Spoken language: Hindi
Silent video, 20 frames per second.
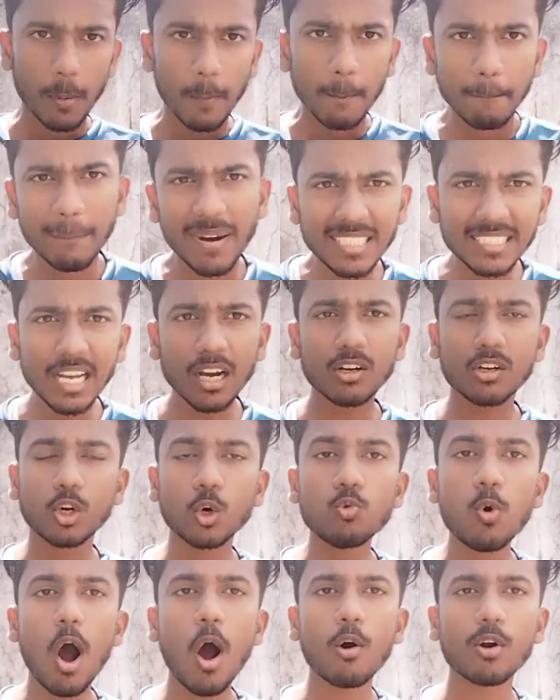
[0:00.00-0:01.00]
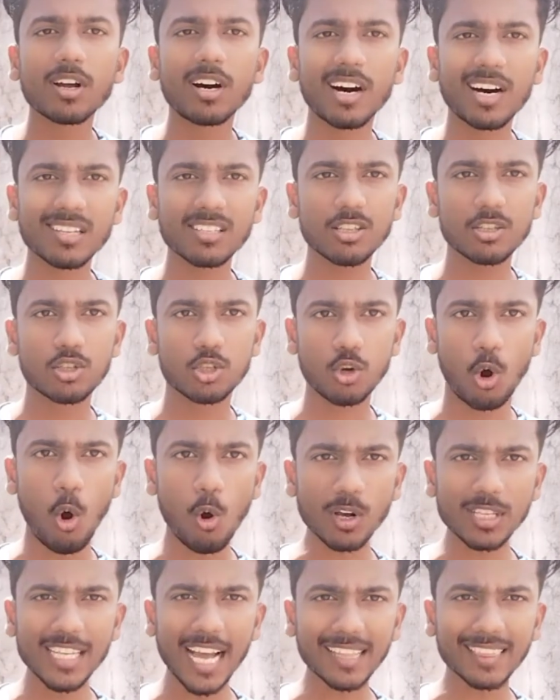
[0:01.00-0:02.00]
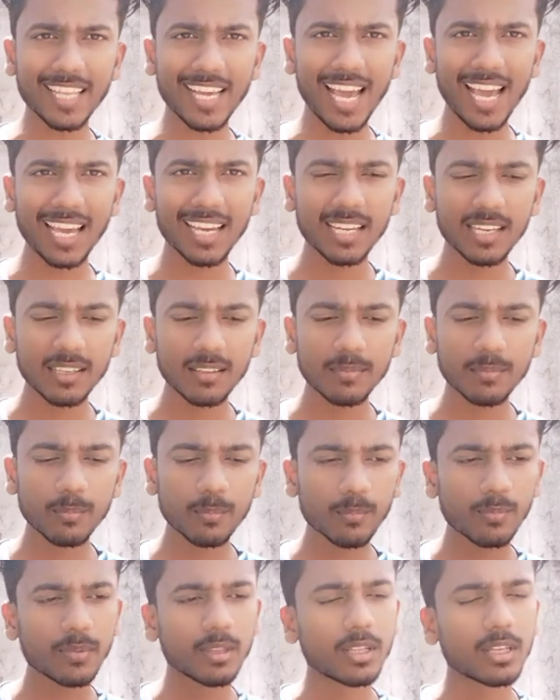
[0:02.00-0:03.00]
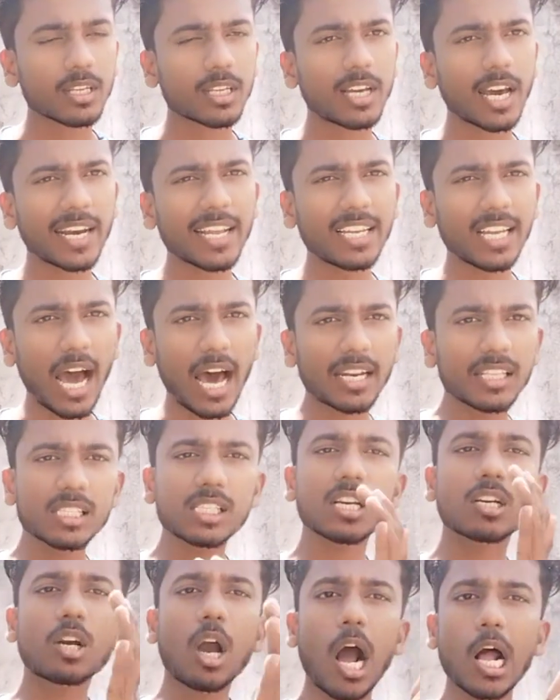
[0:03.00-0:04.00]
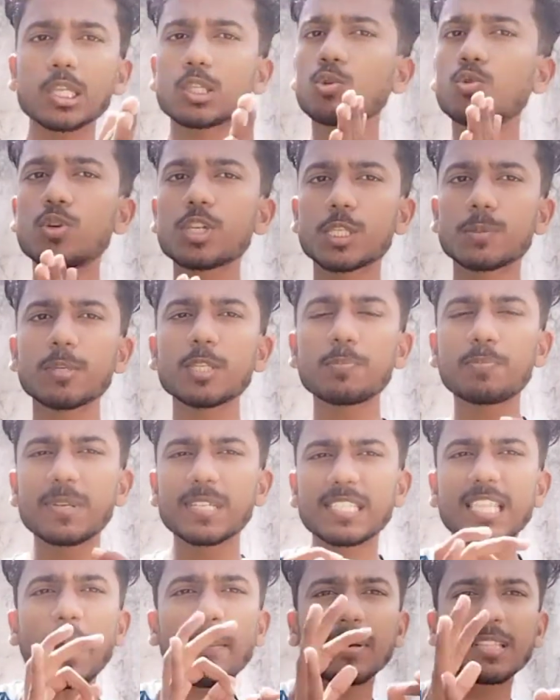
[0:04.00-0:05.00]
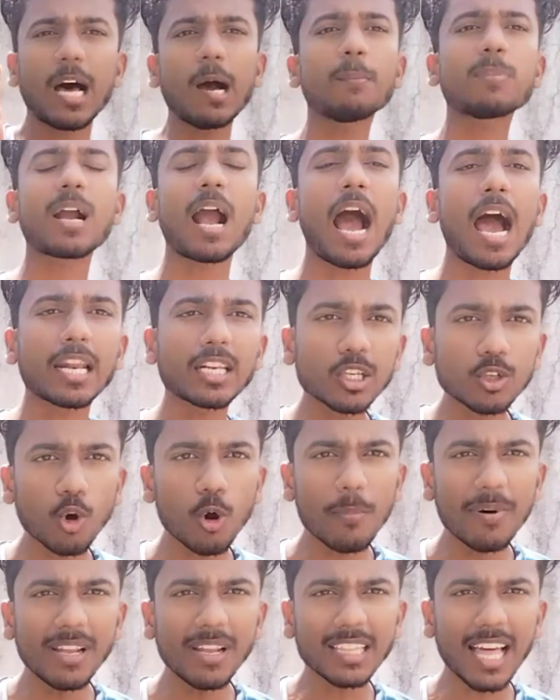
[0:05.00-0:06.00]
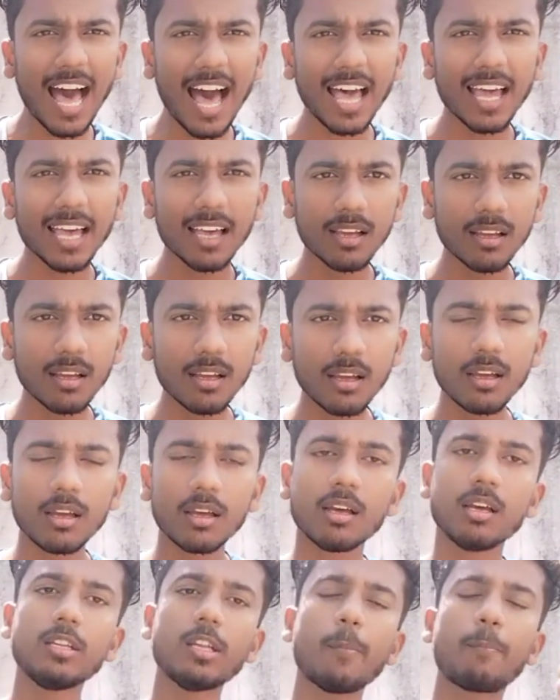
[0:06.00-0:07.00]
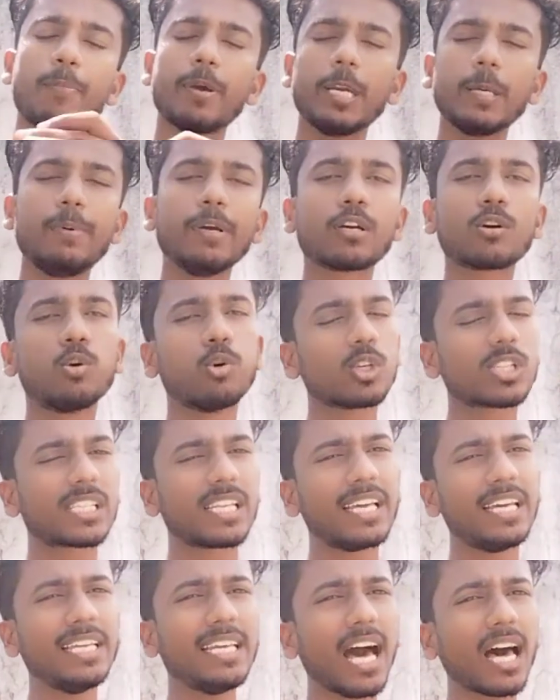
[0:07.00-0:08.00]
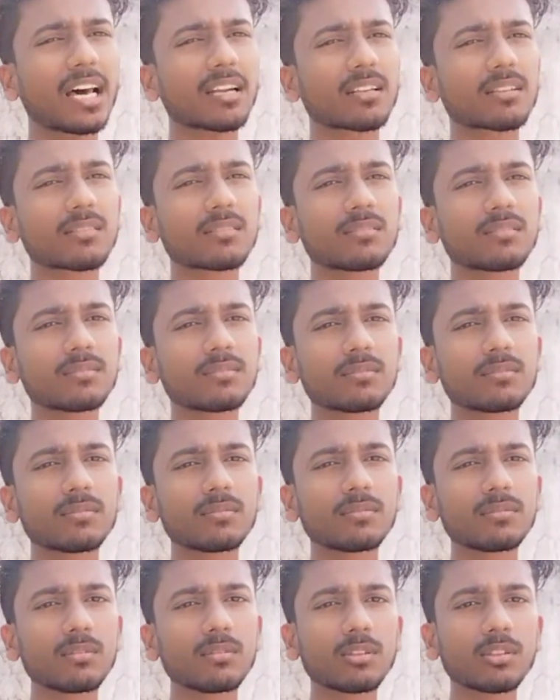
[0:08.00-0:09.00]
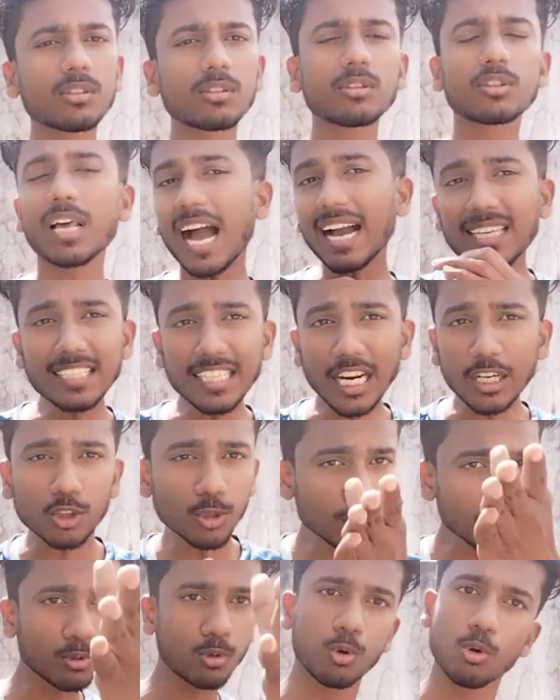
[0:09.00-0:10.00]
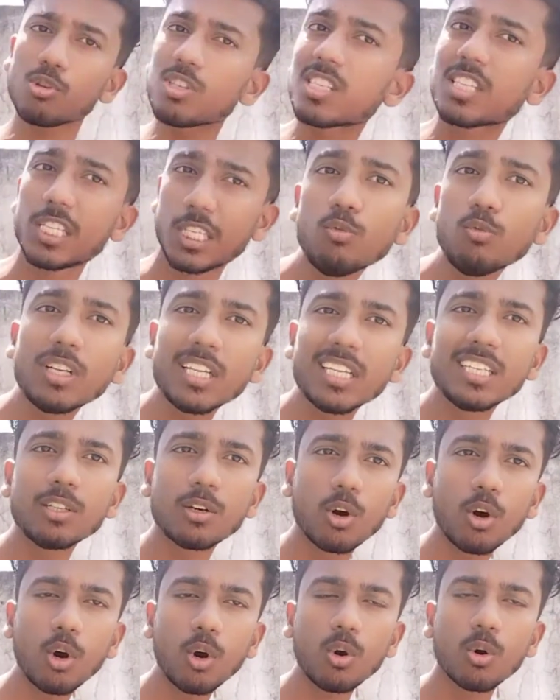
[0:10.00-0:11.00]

भैया कुआ और हंस चौंक जाते हैं कह रहे यार इसे काजू किशमिश पिस्ता बादाम खाने को मिलता है या फिर भी खुश नहीं यार आखिर यार तुम खुश क्यों नहीं हो